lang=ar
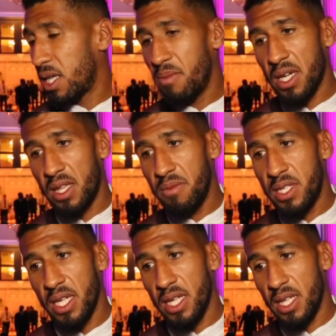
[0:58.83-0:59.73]
والله ما قدمت
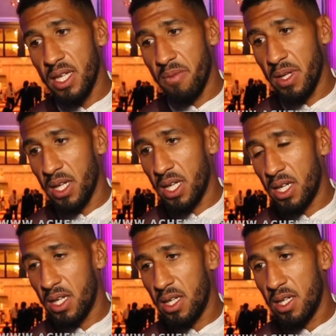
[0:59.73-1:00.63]
شي هديه بالله
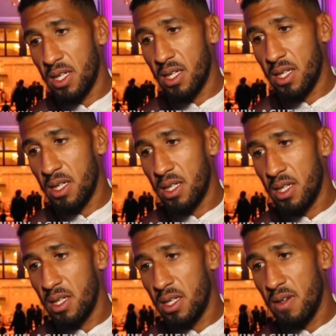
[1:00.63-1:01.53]

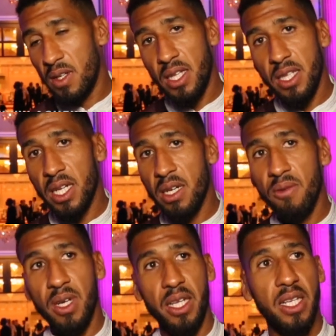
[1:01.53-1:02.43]
ولادي
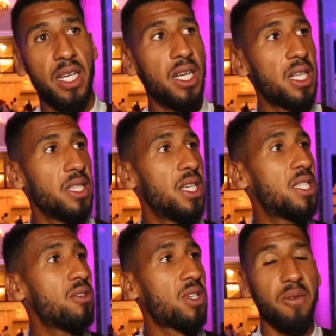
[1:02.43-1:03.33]
راه حنا
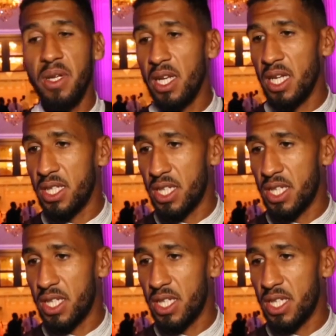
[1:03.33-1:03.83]
الناس هادو كاملين اللي